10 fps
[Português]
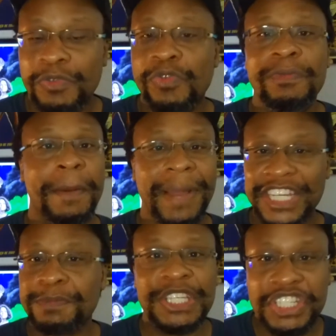uma
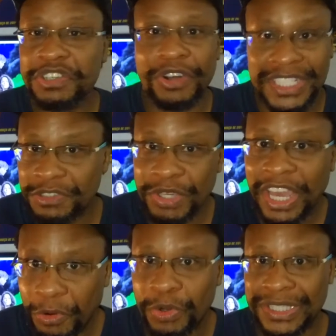mais mentirosa do que
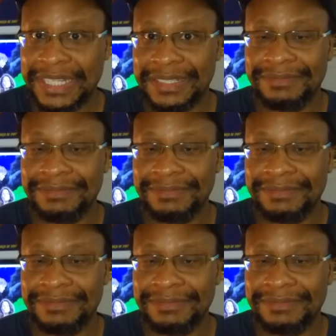a outra.